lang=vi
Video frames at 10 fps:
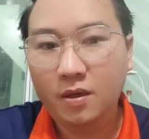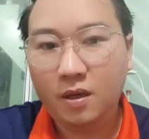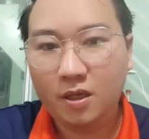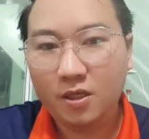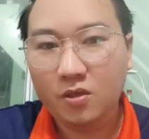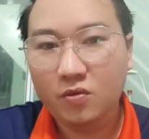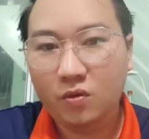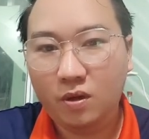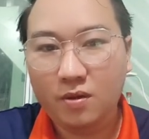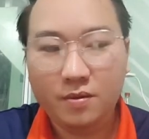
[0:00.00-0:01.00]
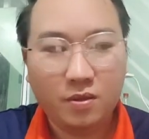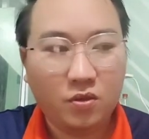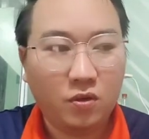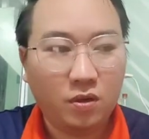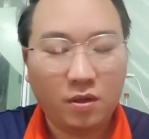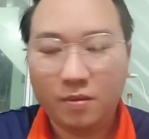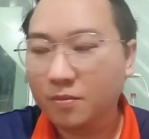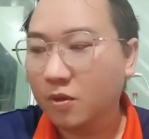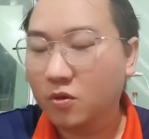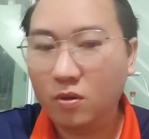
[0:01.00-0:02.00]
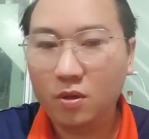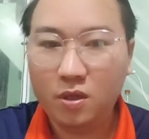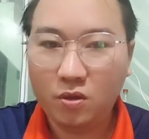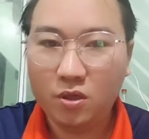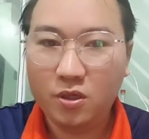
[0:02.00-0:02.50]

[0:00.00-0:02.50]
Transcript: à cả chỉ yếu cho chua nó cho chua này ít cho